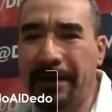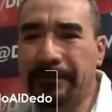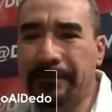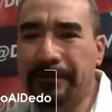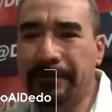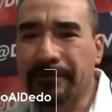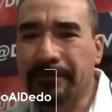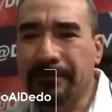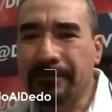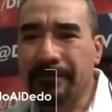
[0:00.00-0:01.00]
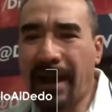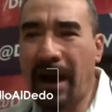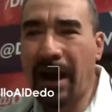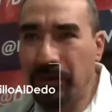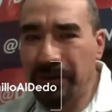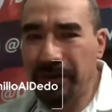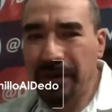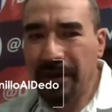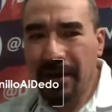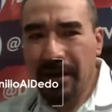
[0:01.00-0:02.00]
aún
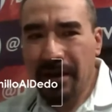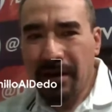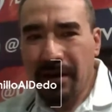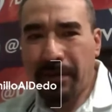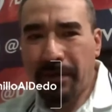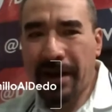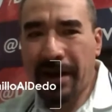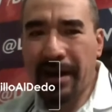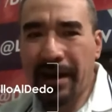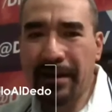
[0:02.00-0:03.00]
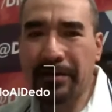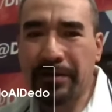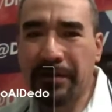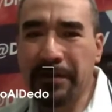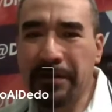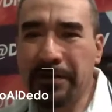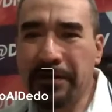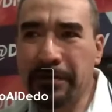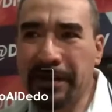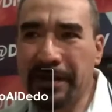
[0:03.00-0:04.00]
para los defensores más
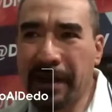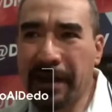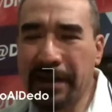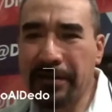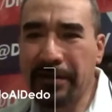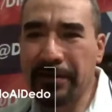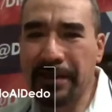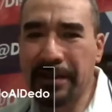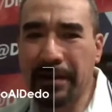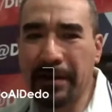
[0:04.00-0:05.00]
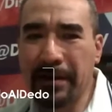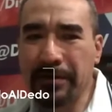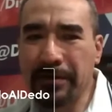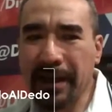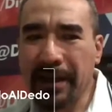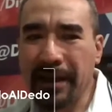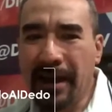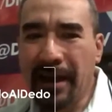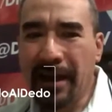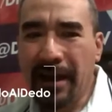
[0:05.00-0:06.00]
aguerridos de este personaje. La
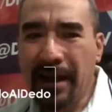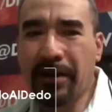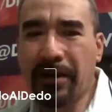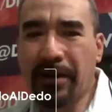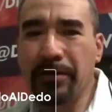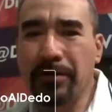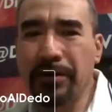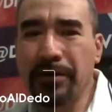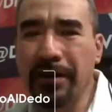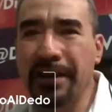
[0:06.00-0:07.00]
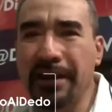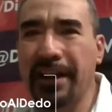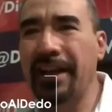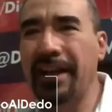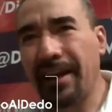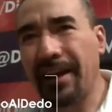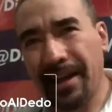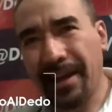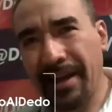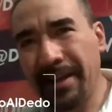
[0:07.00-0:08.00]
conclusión general ayer en
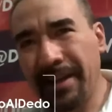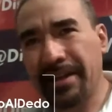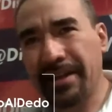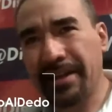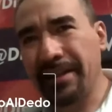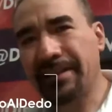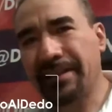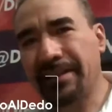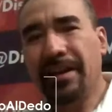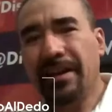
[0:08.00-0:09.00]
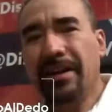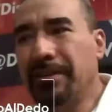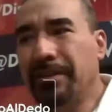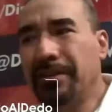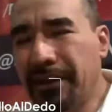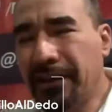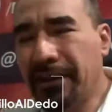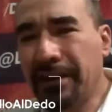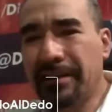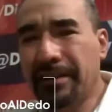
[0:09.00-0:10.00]
redes con este trending
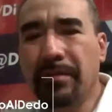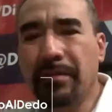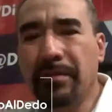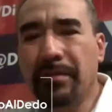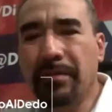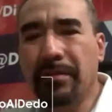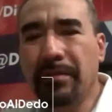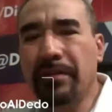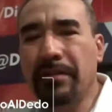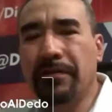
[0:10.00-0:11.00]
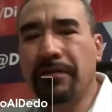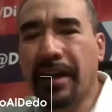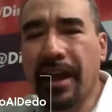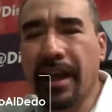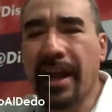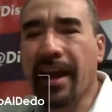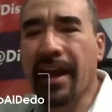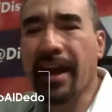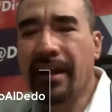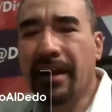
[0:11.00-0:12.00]
topic fue clara
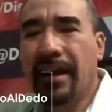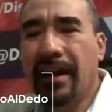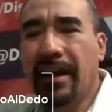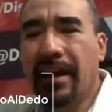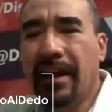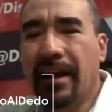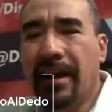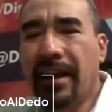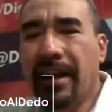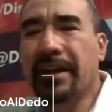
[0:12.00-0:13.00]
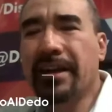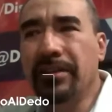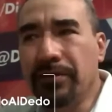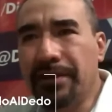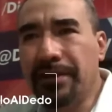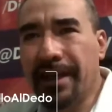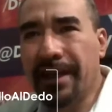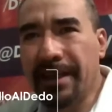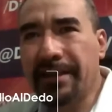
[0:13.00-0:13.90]
la renuncia de este señor